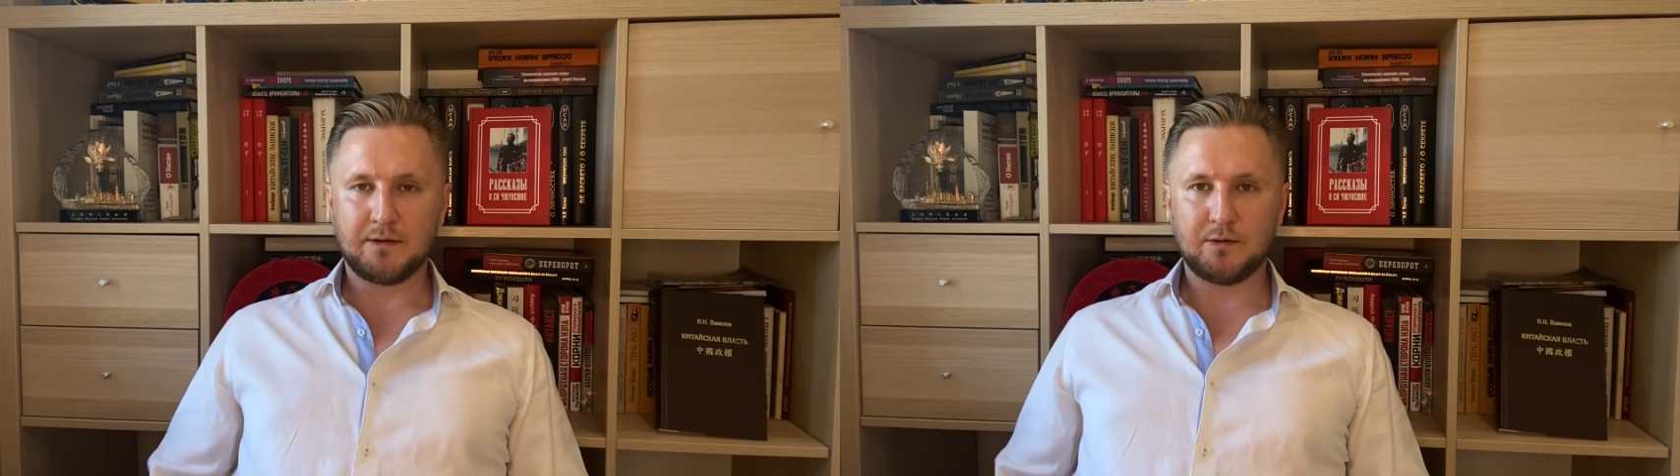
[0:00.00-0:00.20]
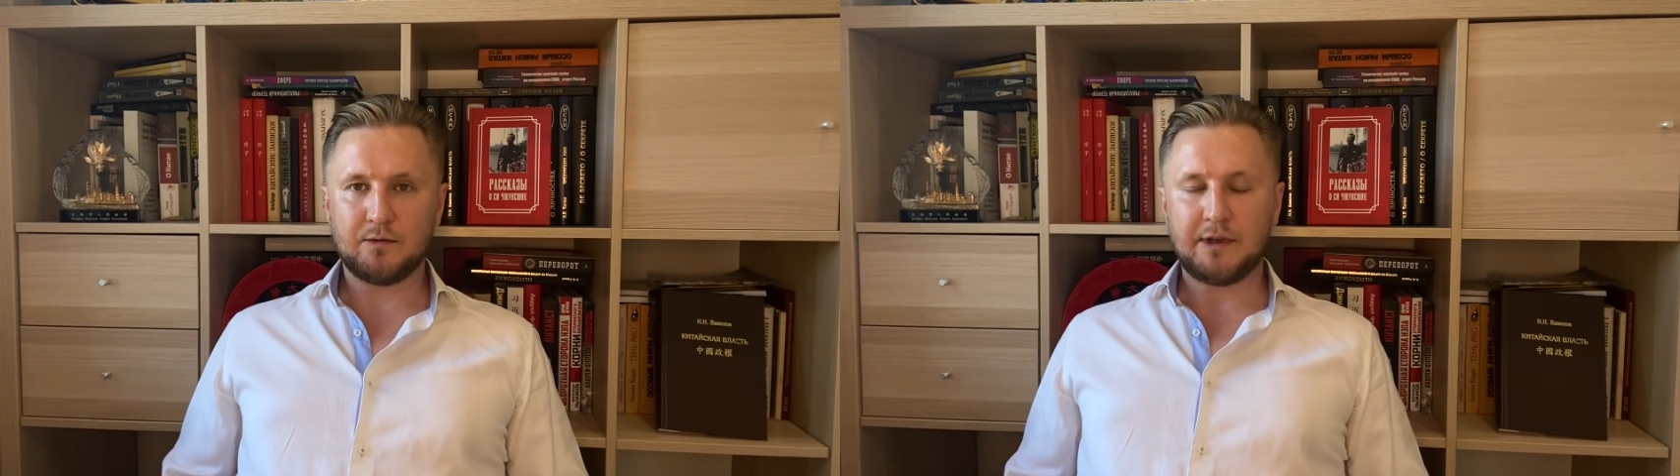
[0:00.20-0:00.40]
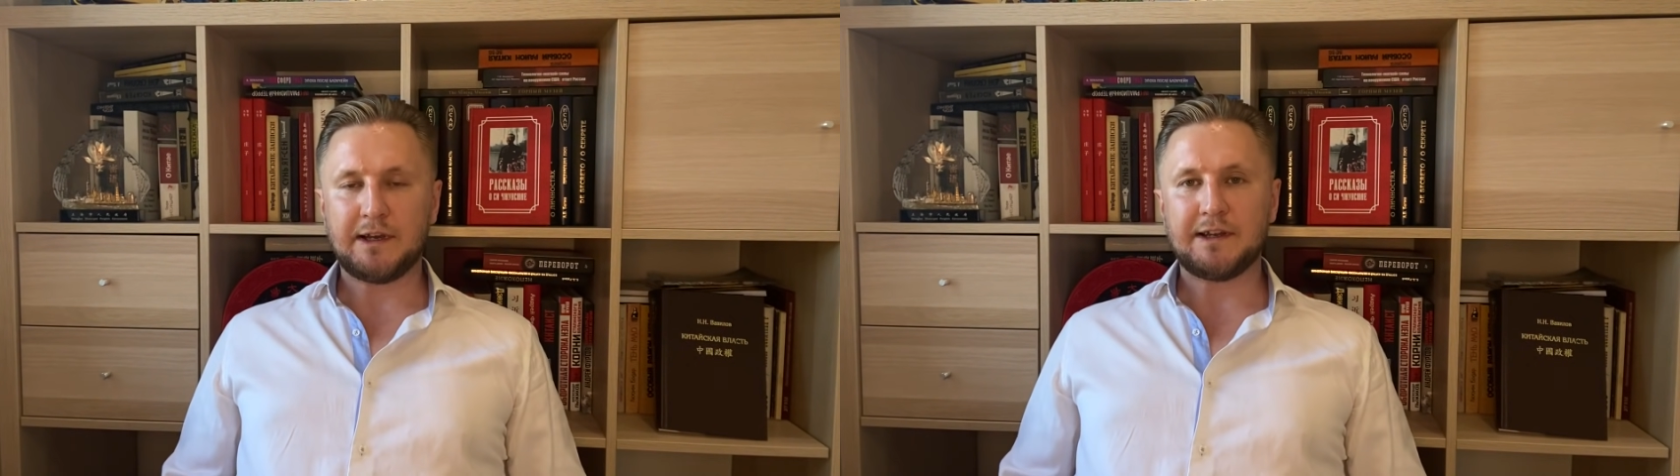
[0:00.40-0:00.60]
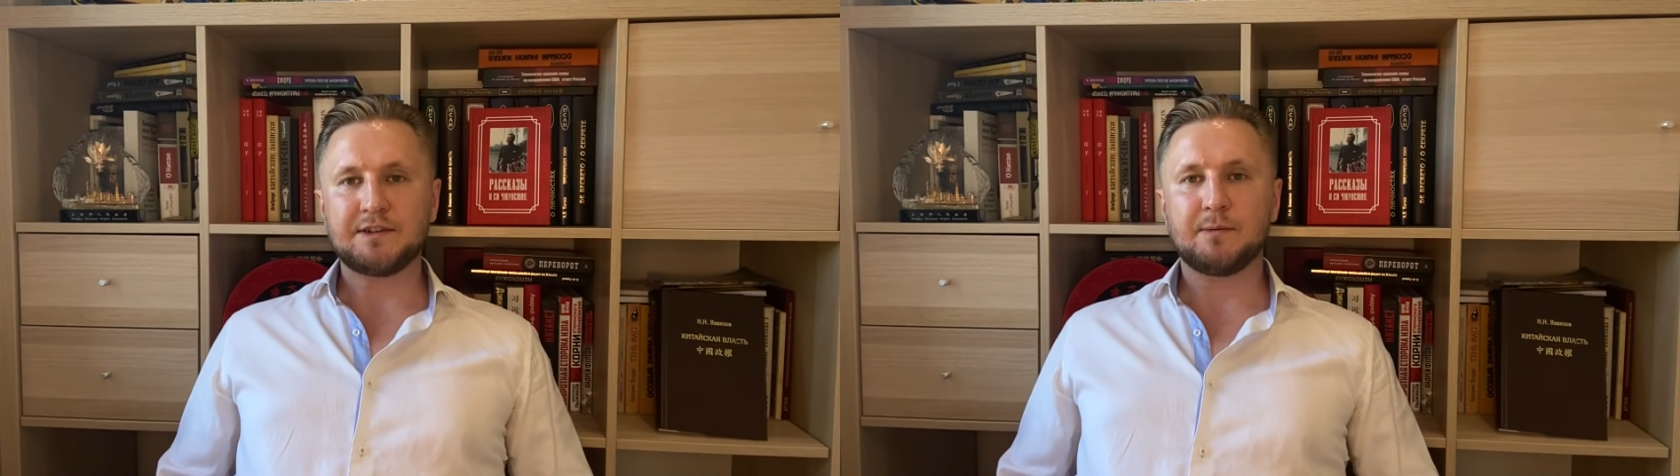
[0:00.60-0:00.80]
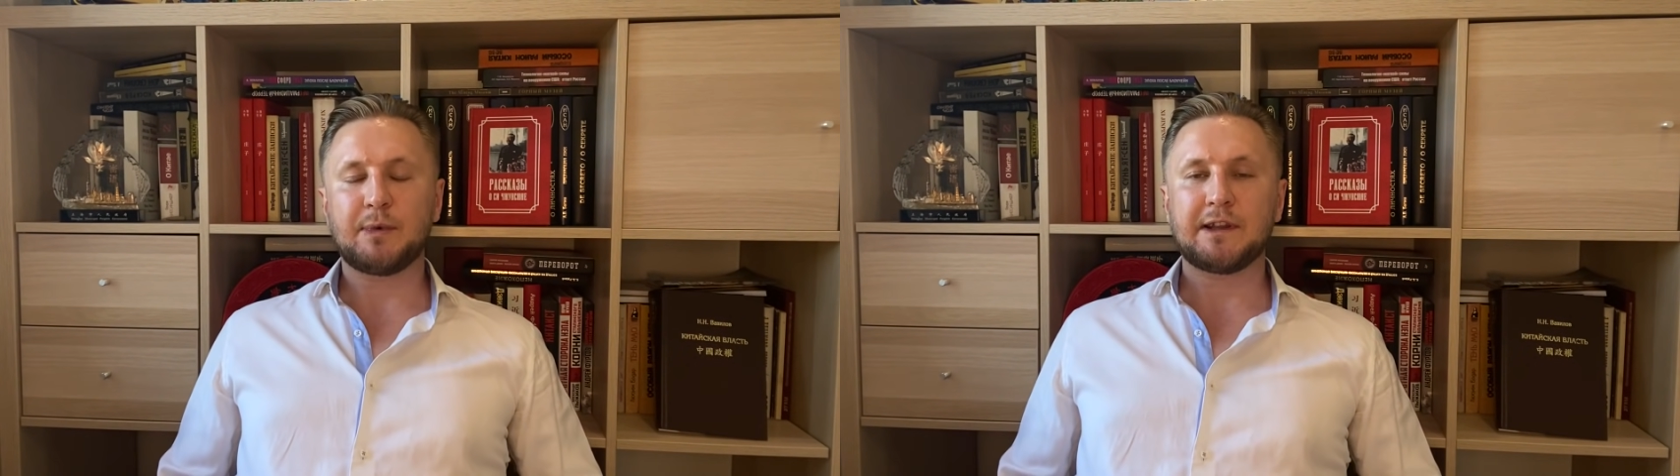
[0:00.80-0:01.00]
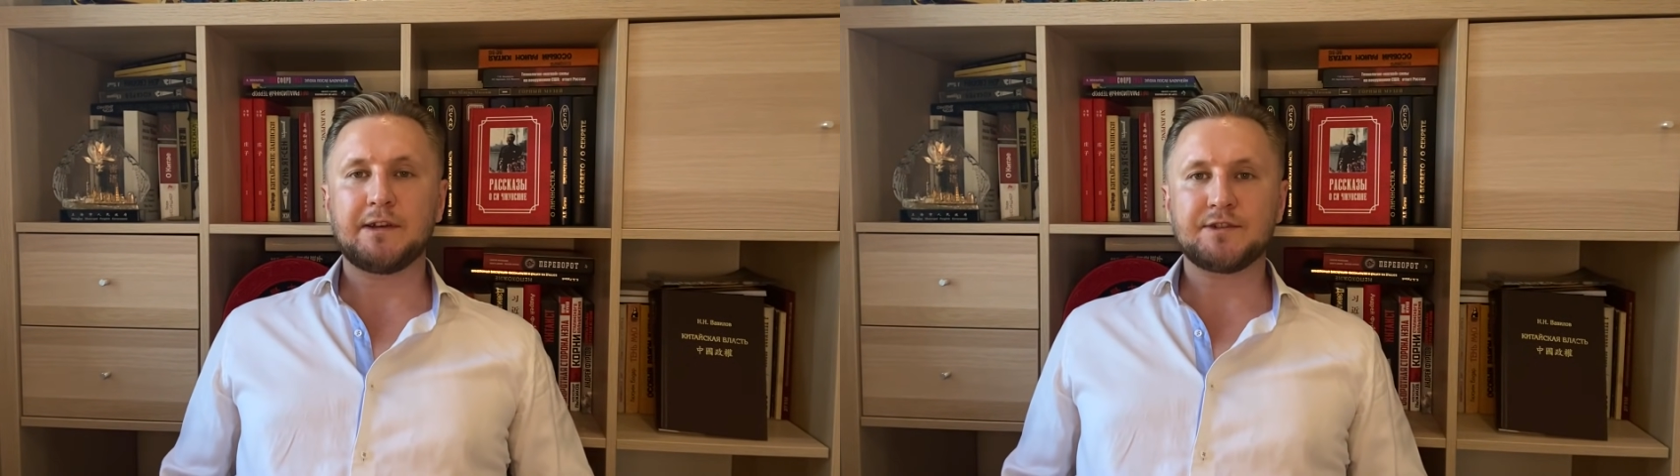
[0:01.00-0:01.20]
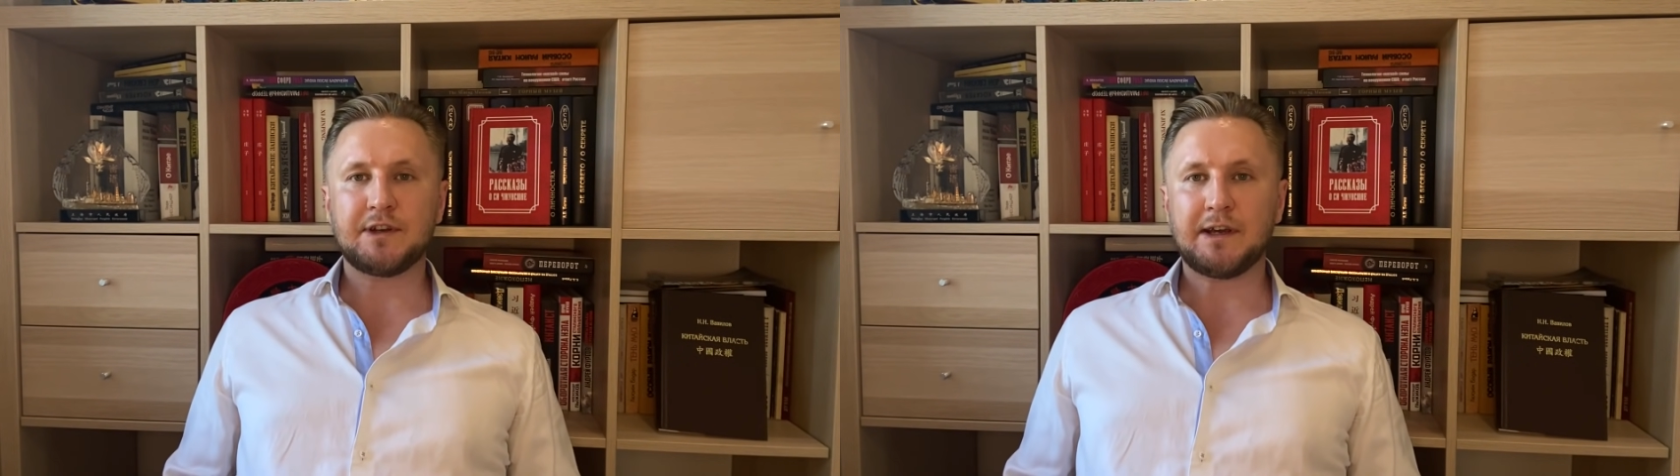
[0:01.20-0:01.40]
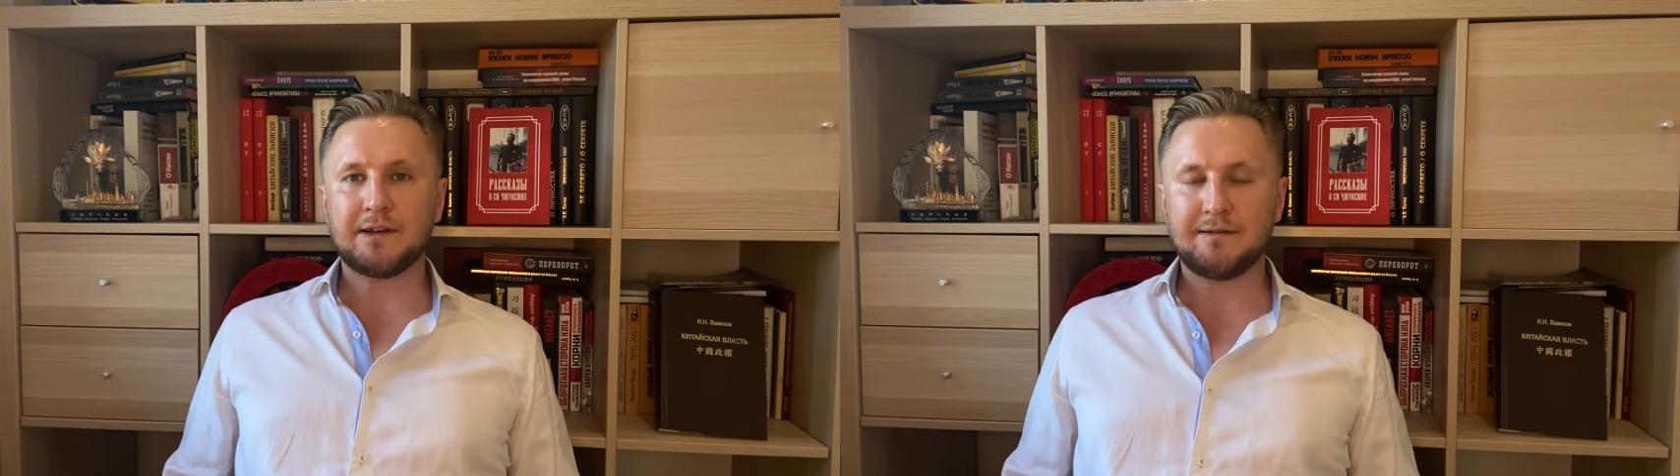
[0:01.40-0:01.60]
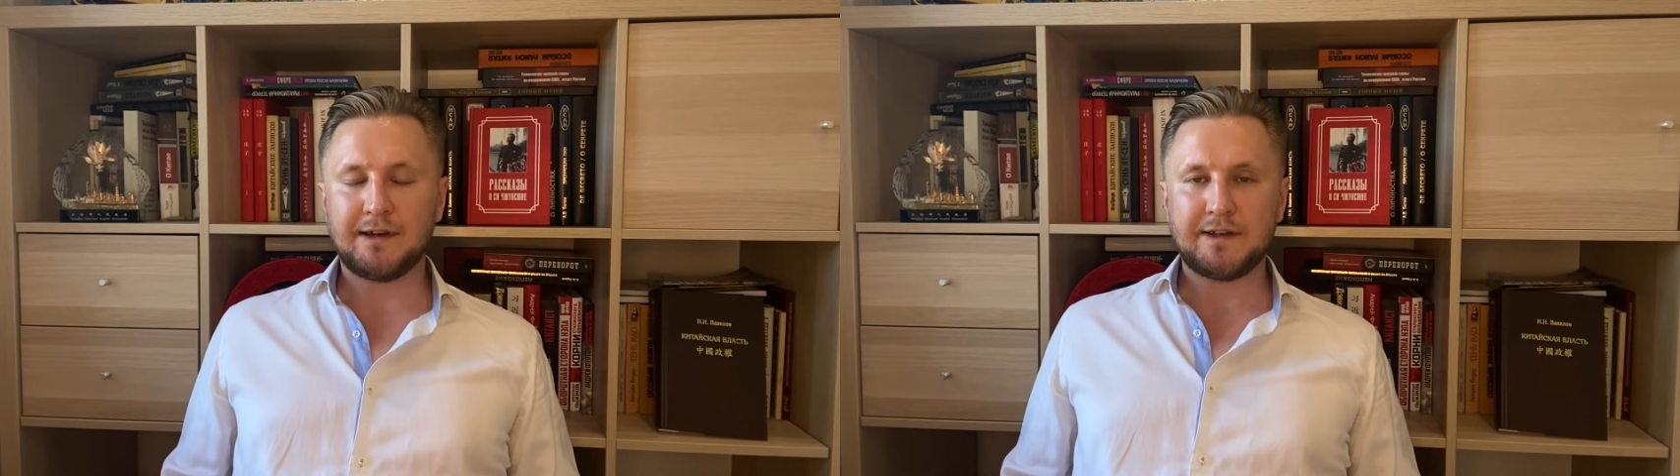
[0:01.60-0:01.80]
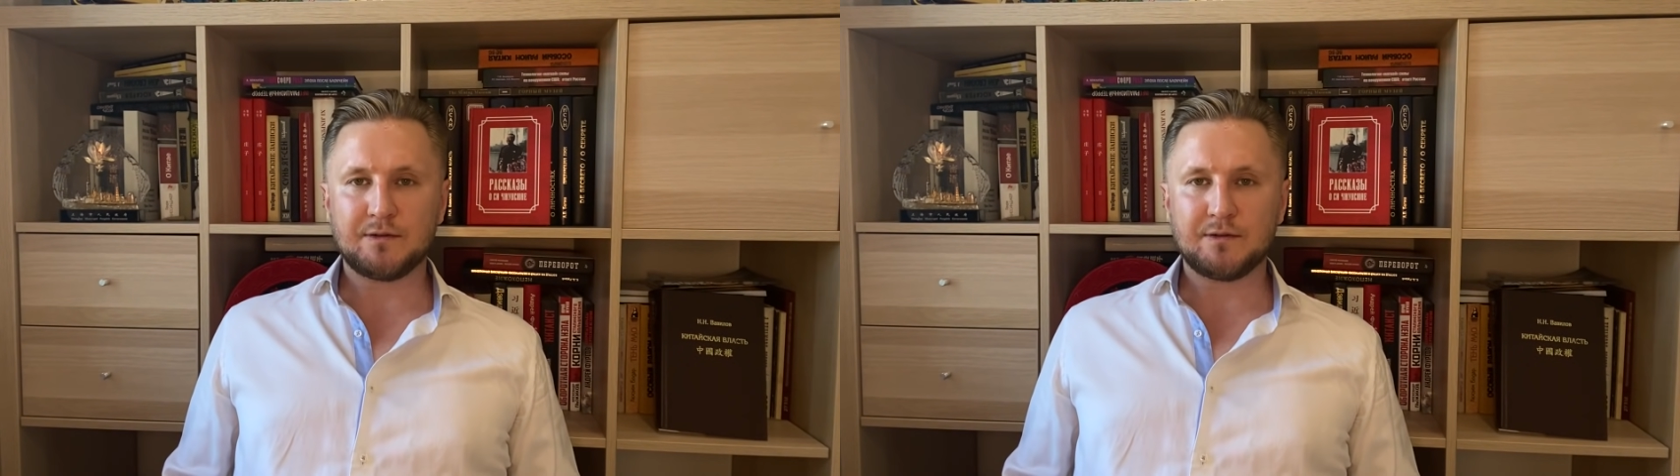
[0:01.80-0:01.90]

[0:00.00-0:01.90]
Ну и, конечно, продолжая говорить